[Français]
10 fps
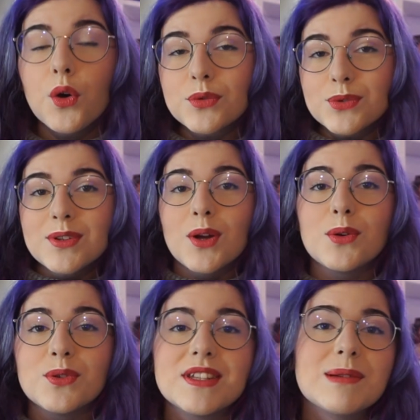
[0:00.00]
Ensuite,
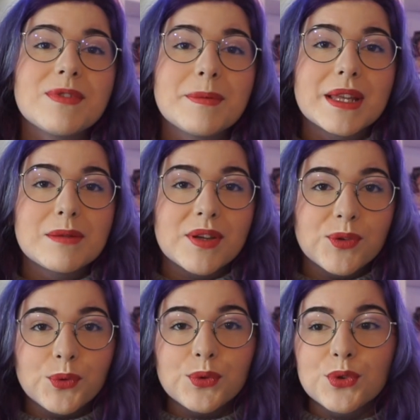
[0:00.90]
le deuxième film
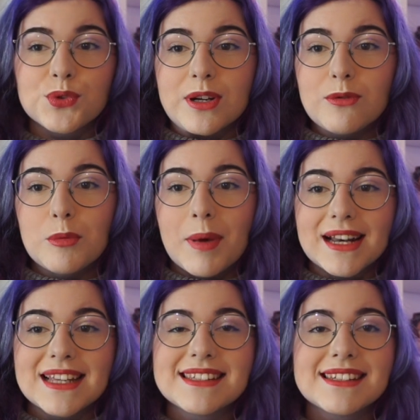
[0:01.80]
d'animation que je voulais vous
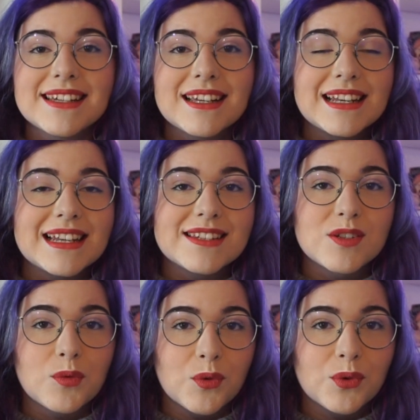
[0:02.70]
parler, c'est
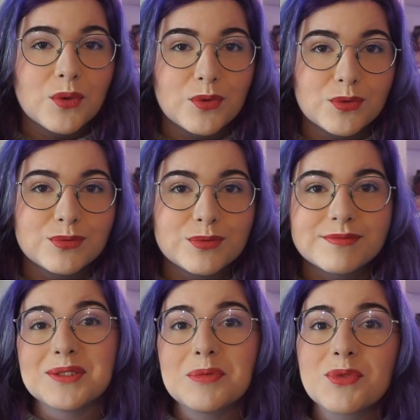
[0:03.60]
Les Enfants Loups.
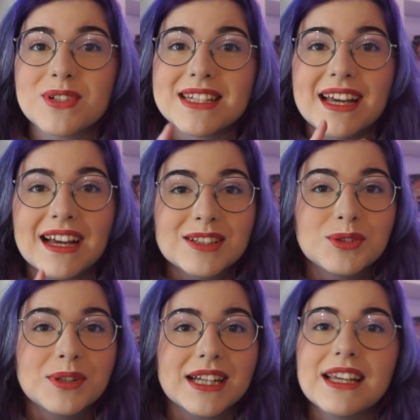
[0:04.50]
Un film que j'ai
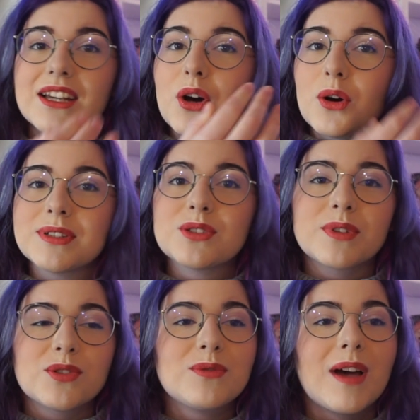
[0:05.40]
adoré. En fait, on
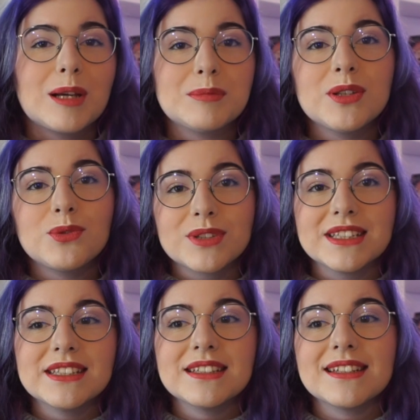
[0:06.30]
va suivre
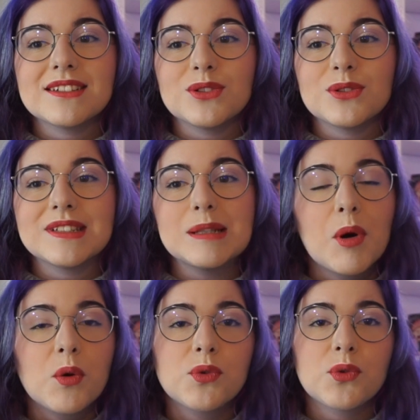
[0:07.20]
Ameyuki. Euh, ses
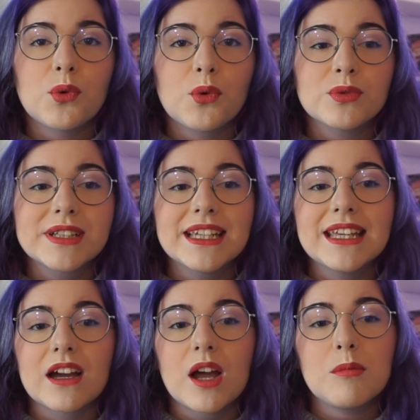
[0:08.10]
parents se sont rencontrés
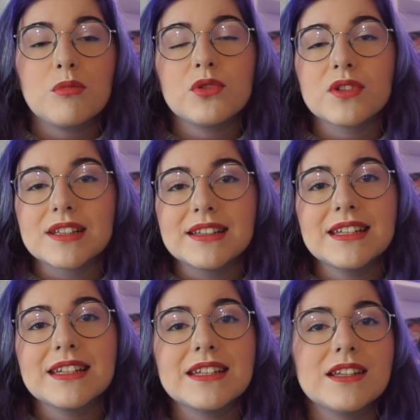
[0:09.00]
il y a quand même plusieurs
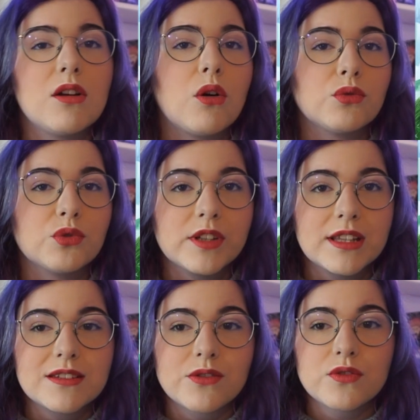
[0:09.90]
années et leur ont donné
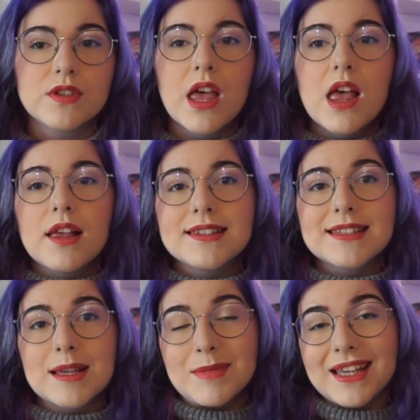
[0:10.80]
naissance.
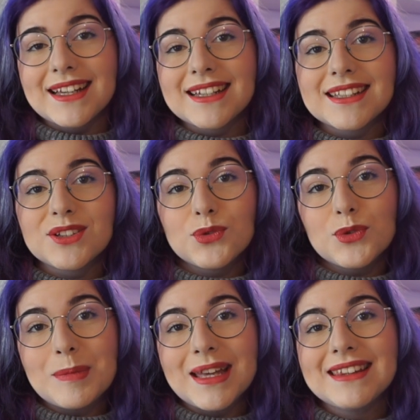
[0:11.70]
Sa mère est
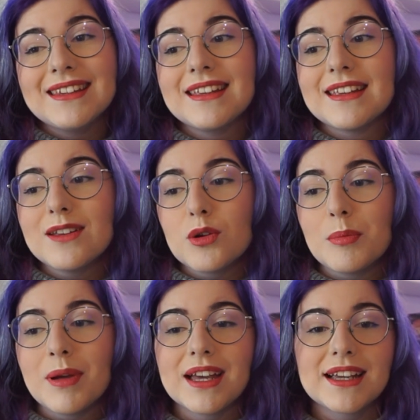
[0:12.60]
une humaine et le
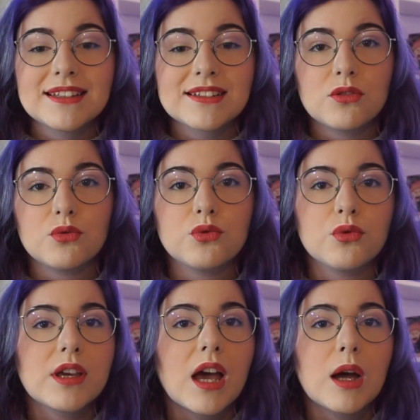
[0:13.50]
père est un loup.
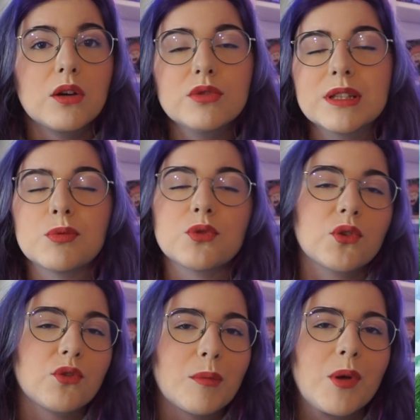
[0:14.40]
Donc un loup qui peut se
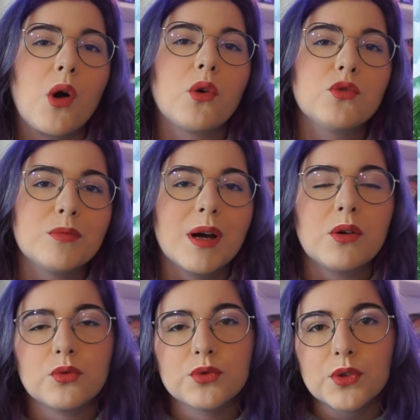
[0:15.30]
transformer en
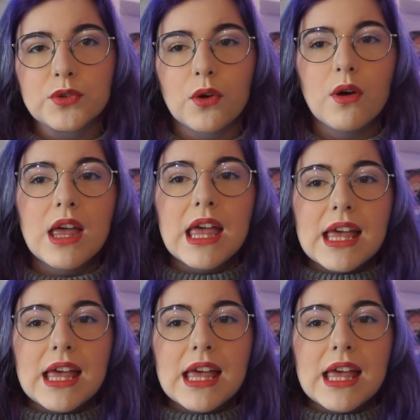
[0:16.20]
humain, on s'entend.